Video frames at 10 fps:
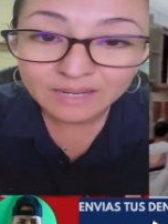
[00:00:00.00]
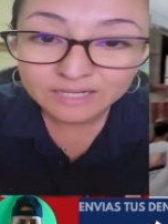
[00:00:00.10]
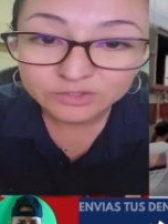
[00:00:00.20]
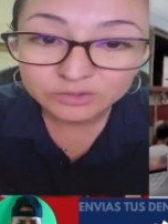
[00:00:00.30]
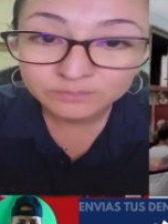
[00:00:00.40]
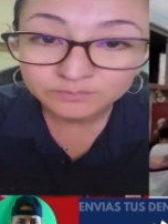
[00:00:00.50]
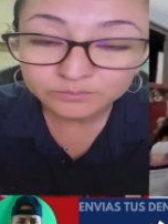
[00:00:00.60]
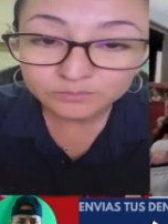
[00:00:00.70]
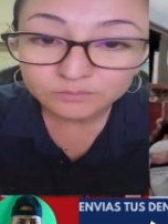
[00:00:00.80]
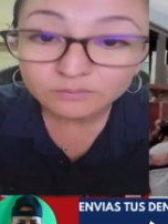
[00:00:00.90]
marzo,
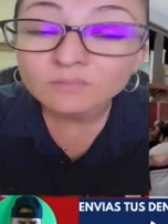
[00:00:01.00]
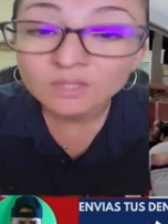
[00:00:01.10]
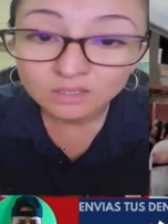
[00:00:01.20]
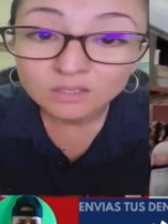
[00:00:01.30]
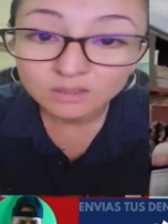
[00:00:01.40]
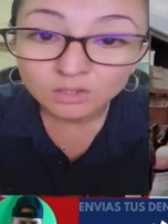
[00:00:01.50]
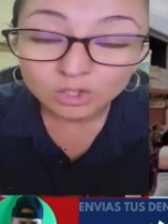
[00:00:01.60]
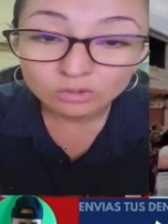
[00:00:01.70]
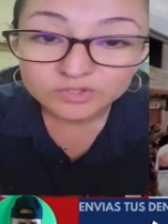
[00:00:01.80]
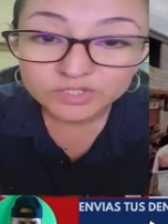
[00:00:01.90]

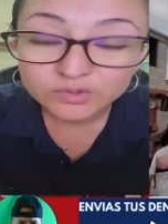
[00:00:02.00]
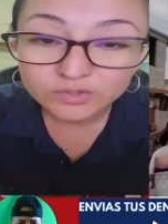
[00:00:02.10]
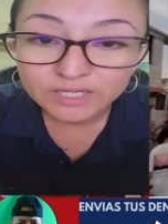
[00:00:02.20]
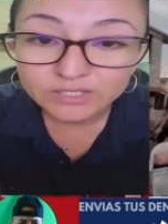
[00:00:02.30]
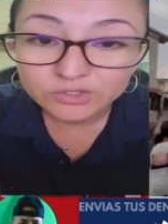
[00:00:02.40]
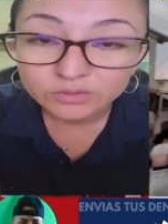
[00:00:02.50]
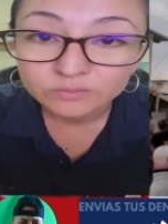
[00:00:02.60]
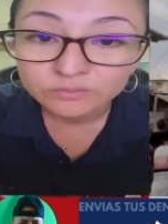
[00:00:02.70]
usan sus derechos.